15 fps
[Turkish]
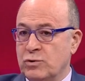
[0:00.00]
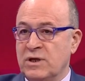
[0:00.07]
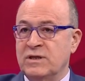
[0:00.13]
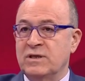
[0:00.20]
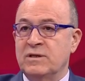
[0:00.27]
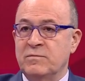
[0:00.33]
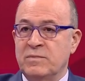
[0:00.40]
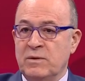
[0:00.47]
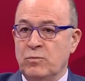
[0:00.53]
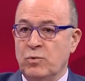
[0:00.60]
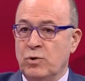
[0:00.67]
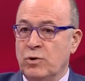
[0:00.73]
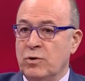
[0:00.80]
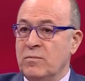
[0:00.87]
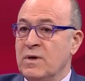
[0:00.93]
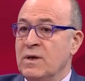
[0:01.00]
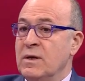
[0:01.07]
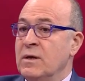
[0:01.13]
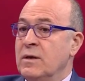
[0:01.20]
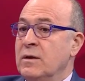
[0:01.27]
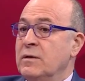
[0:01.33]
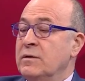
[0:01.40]
nedir bilmiyorum.
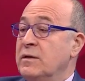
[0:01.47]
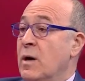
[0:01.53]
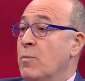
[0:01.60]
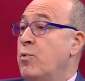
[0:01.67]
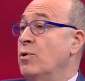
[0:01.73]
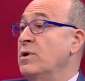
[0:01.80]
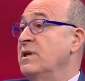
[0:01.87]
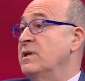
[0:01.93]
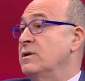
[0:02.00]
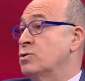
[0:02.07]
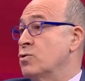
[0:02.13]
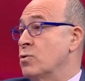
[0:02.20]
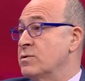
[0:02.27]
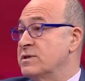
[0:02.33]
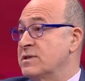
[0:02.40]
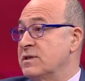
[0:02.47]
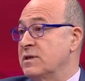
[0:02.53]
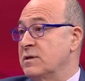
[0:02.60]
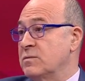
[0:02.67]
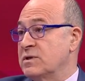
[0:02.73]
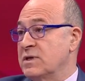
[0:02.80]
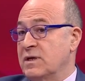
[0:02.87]
Napoli'nin çok
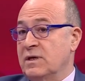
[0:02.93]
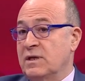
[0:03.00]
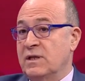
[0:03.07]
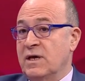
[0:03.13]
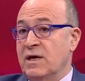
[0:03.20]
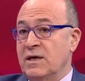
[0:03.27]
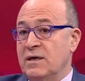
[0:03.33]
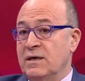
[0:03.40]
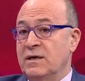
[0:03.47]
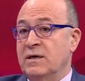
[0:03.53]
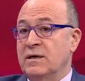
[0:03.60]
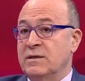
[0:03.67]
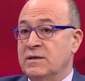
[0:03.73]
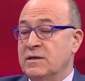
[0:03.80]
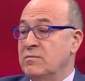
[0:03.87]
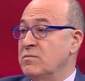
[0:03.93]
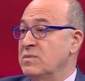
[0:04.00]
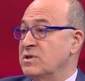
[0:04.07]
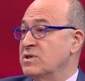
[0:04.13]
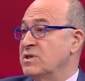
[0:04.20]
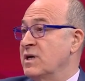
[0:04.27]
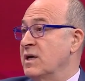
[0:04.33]
ciddi bir şekilde e, Kim
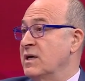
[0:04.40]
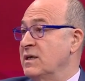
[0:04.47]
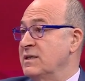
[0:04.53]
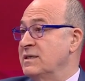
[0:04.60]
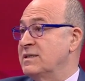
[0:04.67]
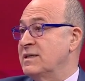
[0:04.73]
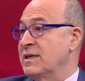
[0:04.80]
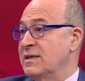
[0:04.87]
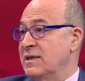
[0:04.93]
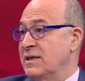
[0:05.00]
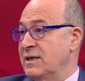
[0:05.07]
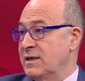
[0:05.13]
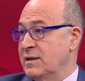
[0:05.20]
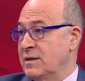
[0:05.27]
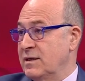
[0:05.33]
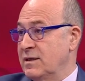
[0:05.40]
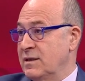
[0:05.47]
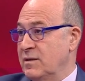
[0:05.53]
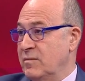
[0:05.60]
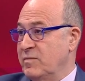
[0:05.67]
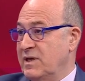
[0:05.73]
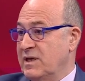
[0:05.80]
Min Jae'yi istediği
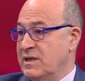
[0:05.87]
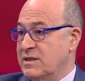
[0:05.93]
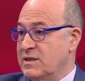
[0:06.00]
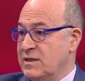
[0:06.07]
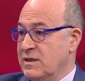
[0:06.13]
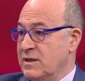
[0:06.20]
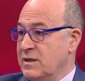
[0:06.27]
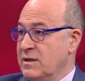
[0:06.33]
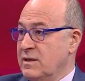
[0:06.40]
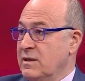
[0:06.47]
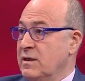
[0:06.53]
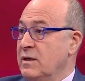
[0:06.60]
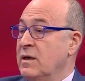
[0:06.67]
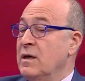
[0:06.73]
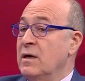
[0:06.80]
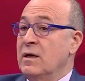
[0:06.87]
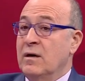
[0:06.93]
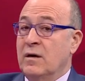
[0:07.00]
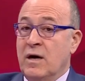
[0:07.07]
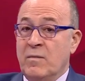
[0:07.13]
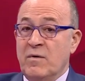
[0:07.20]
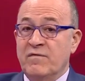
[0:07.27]
e, bilgisi e,
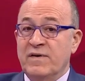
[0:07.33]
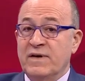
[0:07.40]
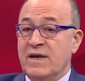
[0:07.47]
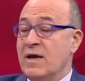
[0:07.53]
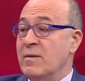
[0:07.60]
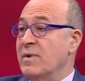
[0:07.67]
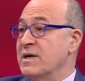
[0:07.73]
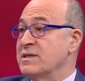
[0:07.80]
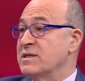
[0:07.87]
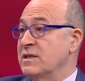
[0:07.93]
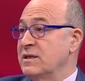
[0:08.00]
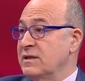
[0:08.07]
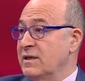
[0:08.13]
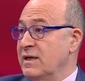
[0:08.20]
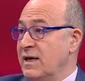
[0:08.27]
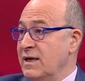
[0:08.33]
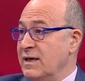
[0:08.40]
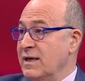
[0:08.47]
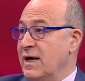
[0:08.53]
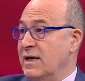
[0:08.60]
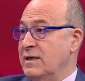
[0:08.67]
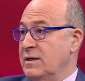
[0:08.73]
ama Fenerbahçe'nin de
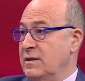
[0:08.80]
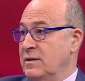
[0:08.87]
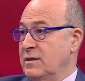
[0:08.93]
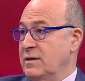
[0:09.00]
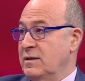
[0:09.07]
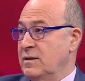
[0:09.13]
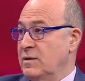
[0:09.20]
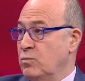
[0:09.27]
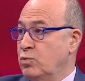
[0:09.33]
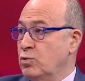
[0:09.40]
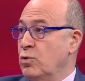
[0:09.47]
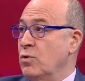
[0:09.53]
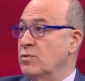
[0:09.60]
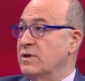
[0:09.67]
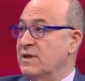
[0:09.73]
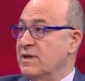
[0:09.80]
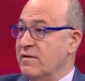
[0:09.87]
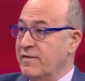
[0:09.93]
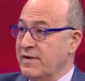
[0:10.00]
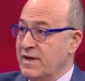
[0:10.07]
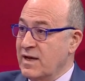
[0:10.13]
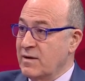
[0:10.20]
yani e, bu noktada
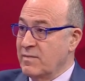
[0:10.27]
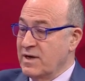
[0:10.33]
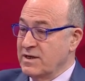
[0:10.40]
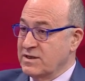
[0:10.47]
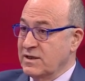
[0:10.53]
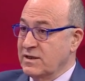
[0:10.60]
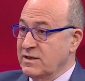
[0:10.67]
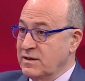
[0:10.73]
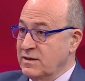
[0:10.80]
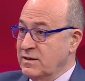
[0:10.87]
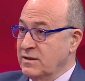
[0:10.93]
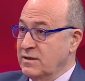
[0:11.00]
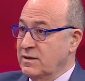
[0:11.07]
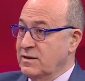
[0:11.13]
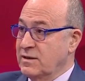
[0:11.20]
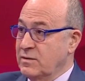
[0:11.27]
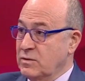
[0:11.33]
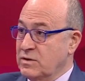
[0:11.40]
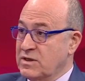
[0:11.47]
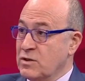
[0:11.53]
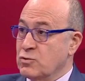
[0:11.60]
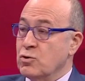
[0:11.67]
Fenerbahçe'nin e,
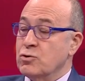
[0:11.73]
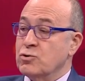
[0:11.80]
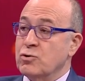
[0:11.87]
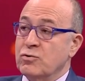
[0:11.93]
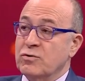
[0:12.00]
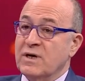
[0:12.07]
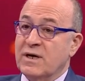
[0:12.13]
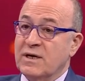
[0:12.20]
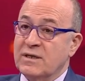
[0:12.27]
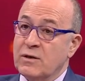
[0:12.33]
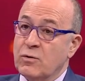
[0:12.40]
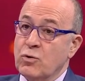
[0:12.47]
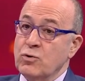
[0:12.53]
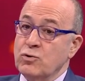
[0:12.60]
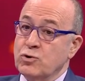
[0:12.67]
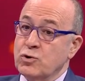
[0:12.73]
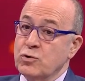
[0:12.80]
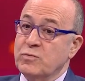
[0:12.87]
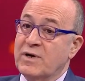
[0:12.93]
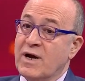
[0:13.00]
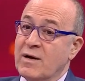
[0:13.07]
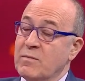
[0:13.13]
sezon sonuna kadar
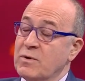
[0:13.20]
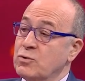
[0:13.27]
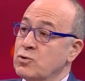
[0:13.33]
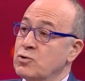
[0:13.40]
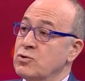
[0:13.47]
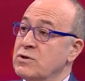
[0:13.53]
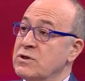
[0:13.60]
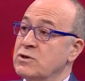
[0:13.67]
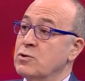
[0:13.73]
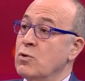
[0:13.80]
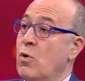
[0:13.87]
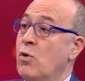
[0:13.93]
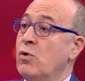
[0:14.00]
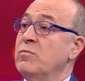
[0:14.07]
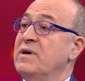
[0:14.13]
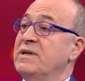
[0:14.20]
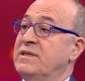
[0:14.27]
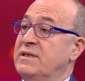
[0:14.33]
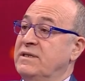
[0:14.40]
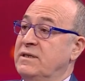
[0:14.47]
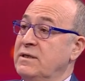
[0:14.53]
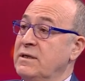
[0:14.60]
oyuncuyu bırakma düşüncesi
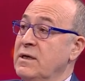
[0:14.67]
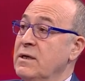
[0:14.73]
olmadığını